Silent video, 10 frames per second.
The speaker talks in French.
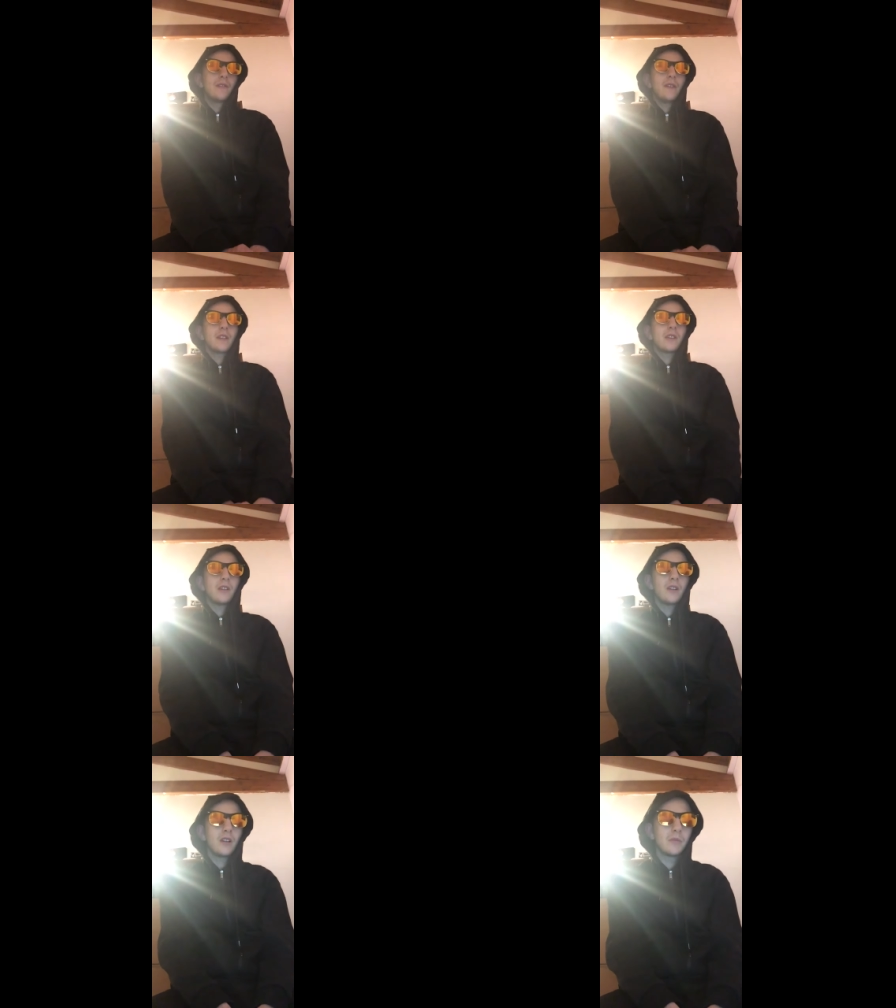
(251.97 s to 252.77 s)

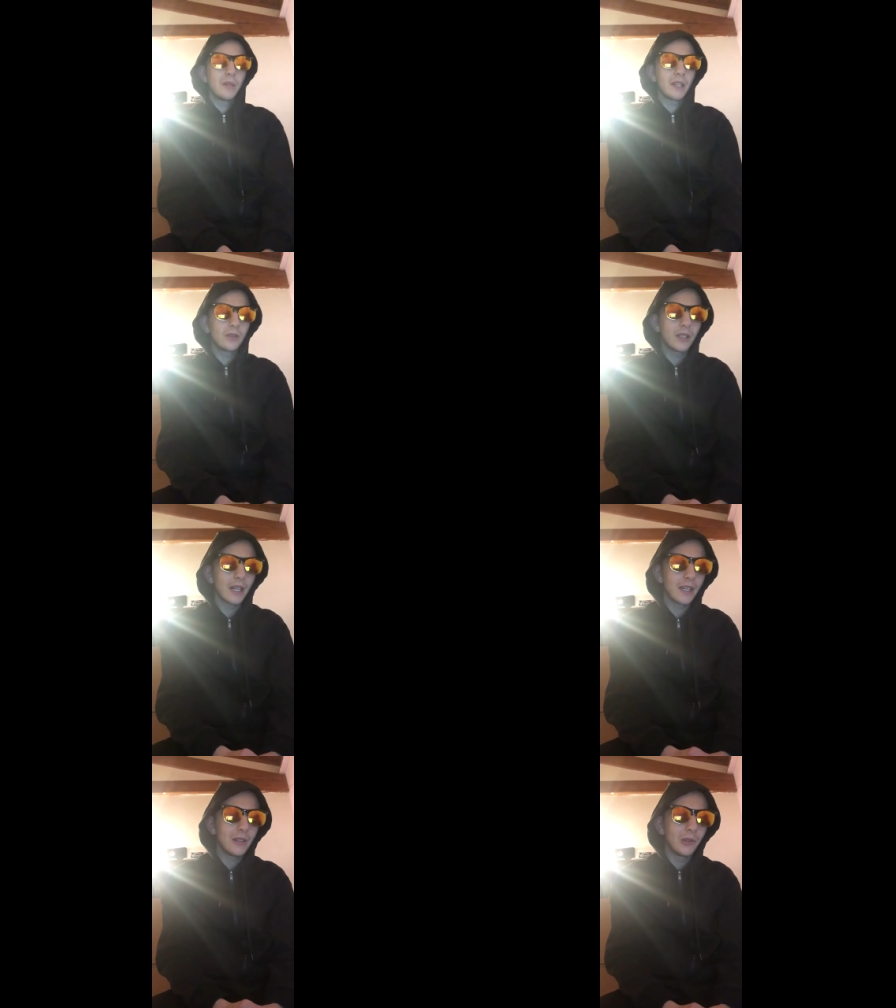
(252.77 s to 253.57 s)
Vainqueur Humberto
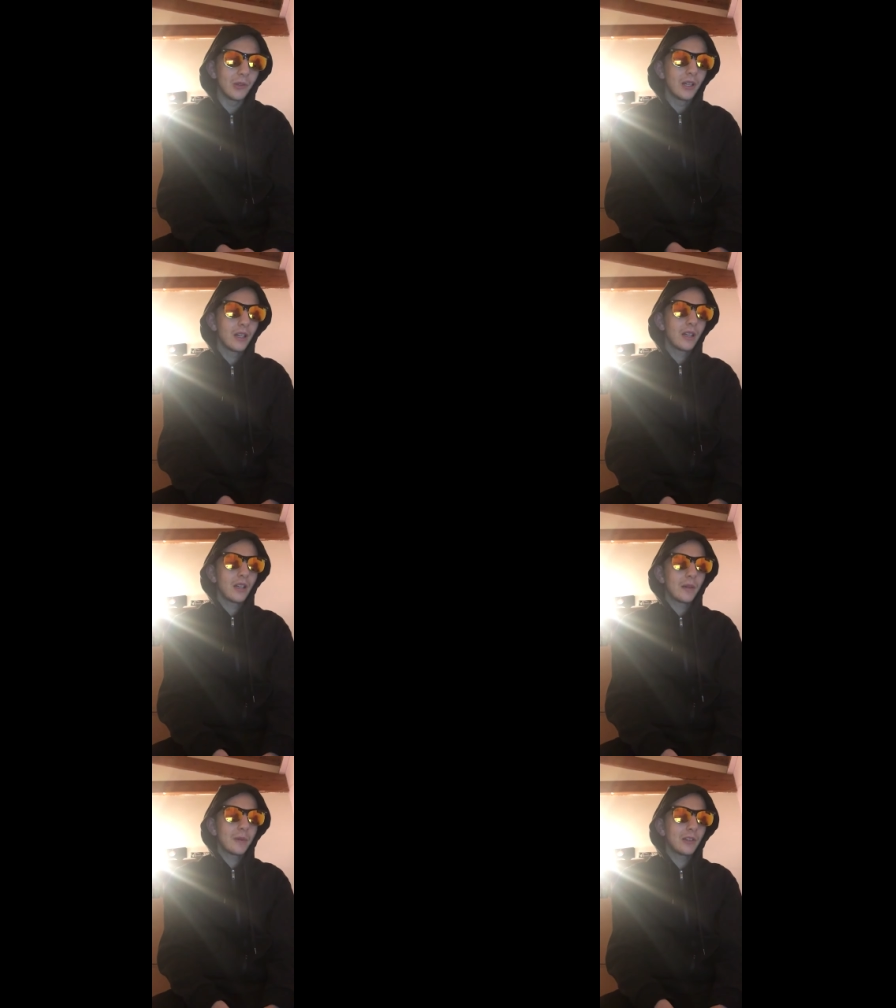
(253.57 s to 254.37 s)
Carrillo.
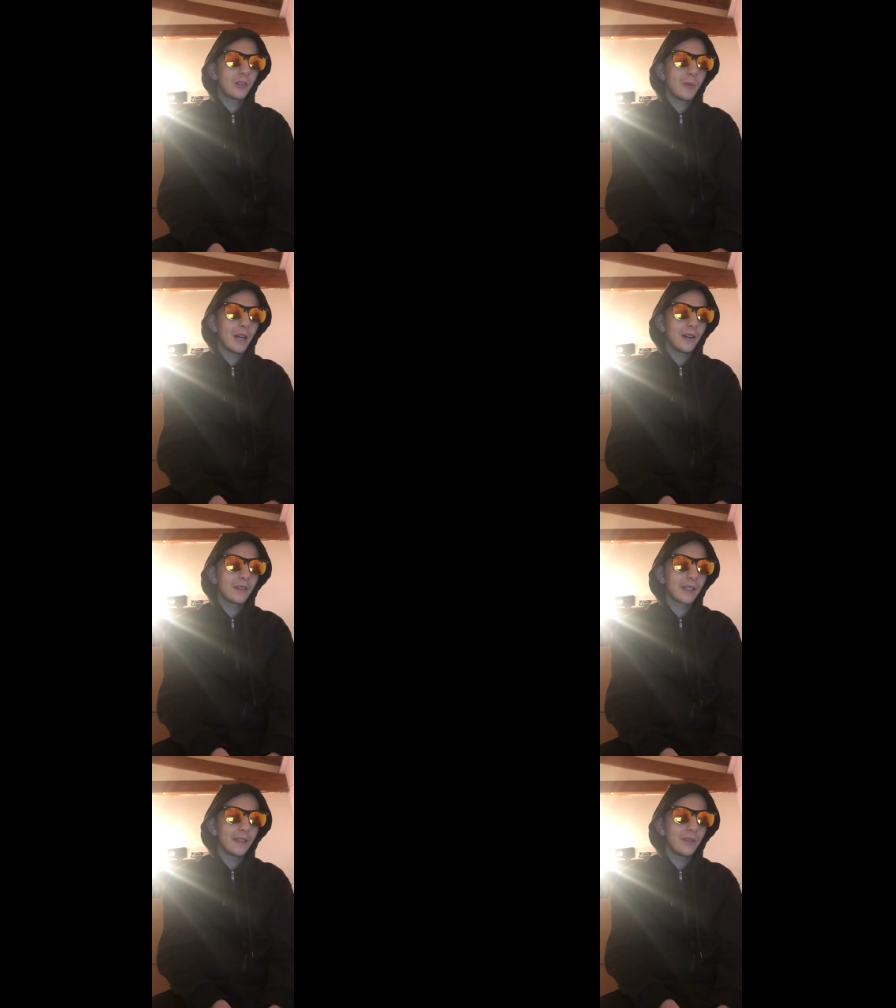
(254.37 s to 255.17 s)
Après le combat,
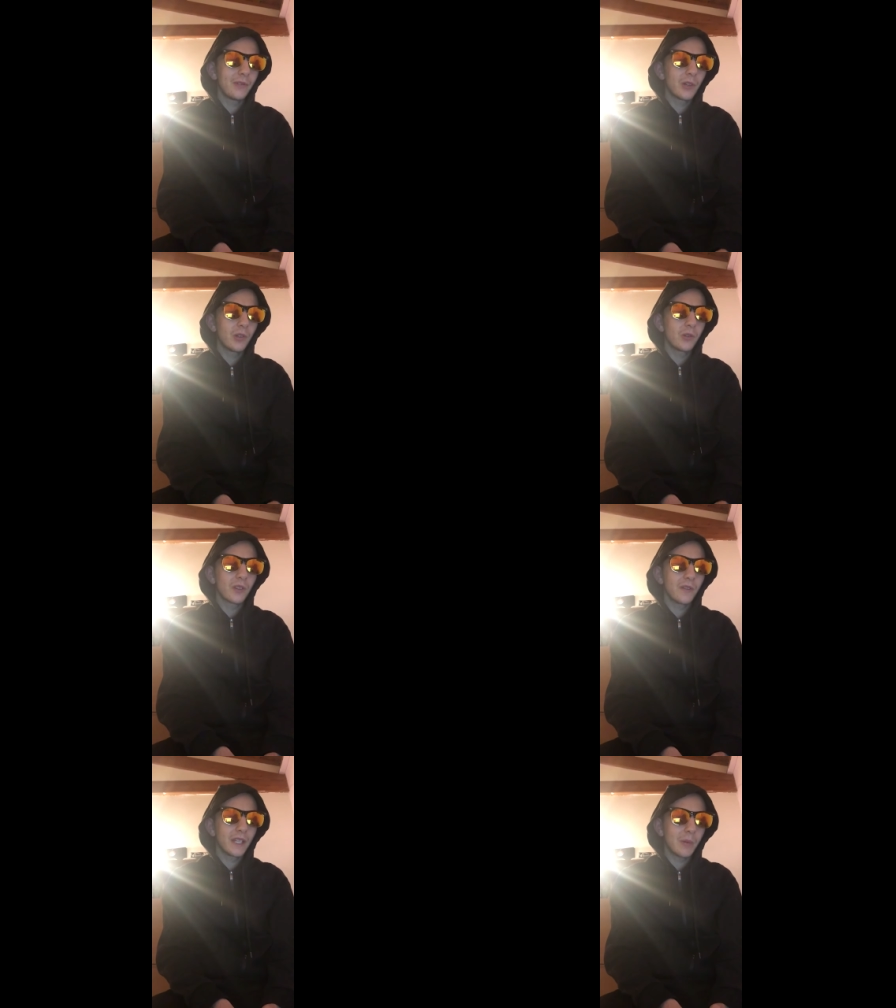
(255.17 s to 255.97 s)
Andrade furieux
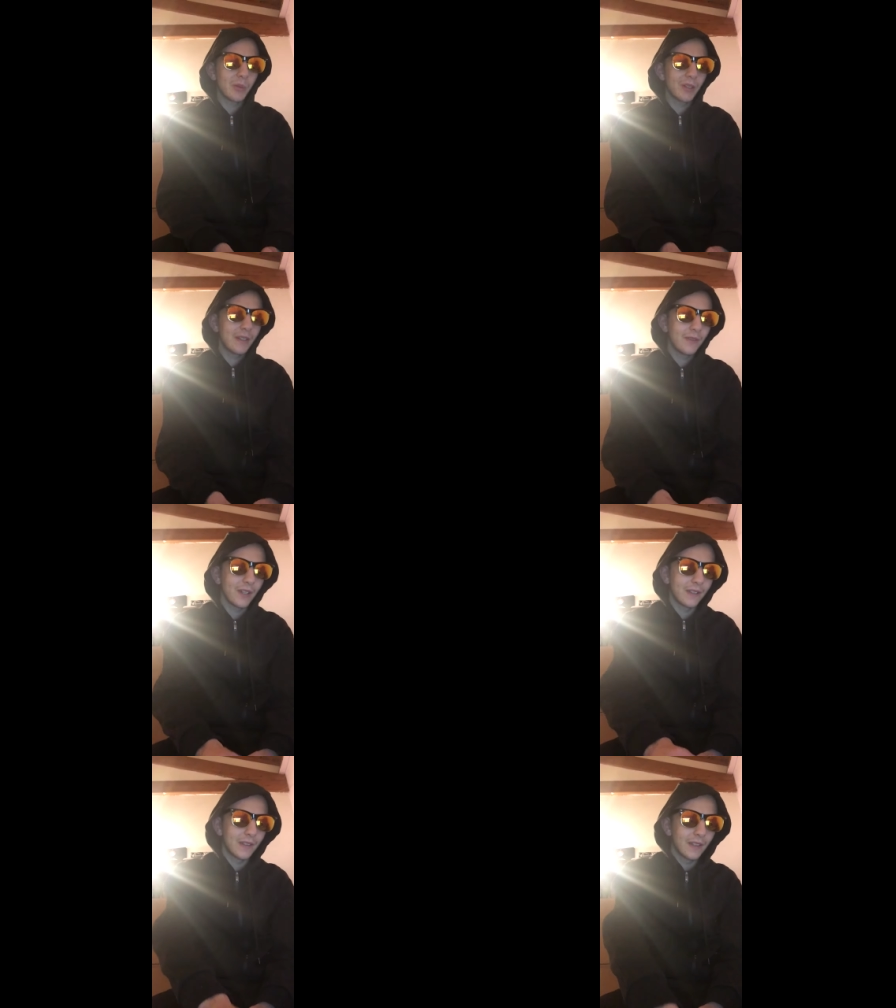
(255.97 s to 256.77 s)
contre Vega pour ses
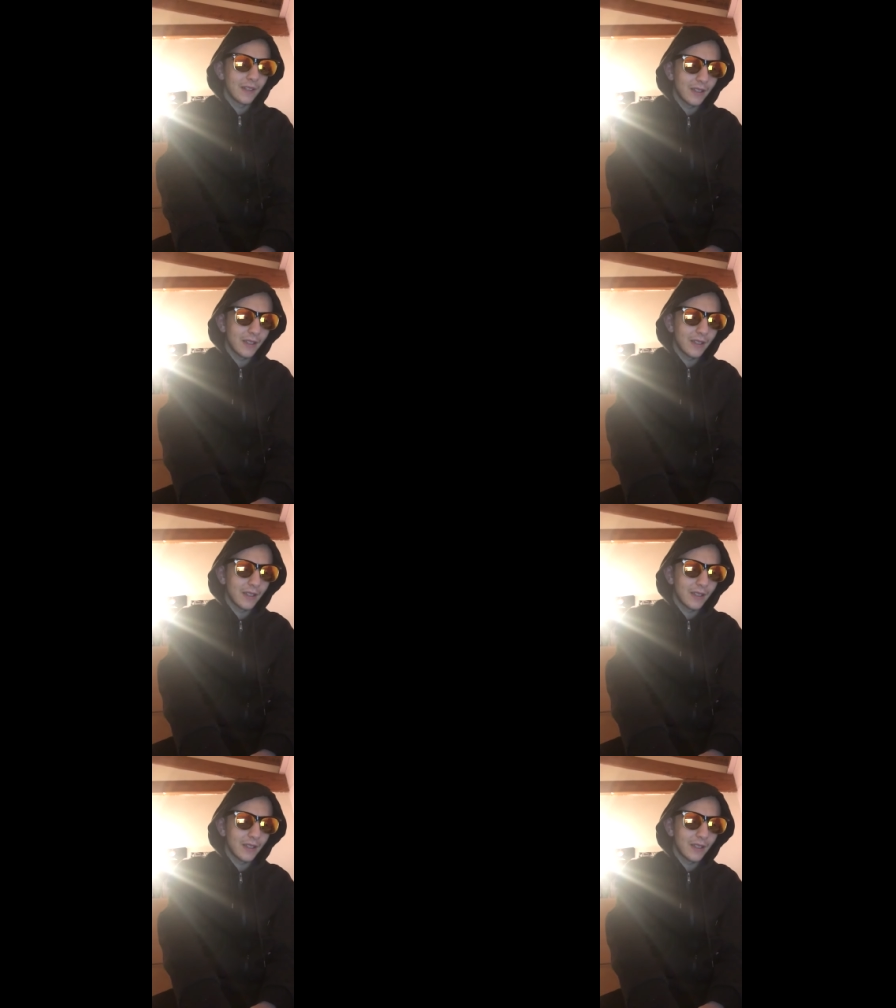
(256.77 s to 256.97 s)
défaites.